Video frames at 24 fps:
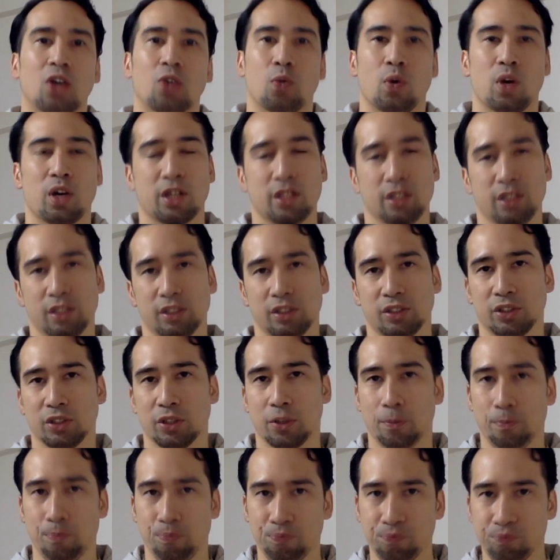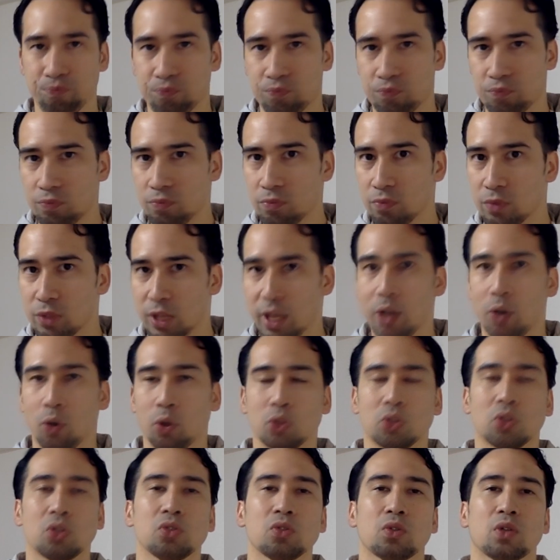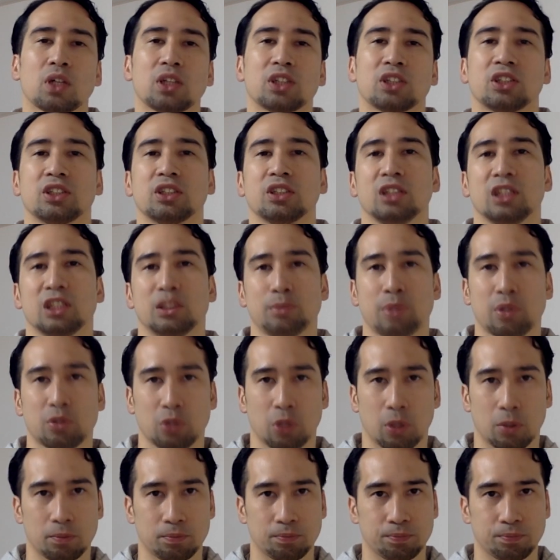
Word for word: わけですよ。で、ほとんどが死んでしまうと。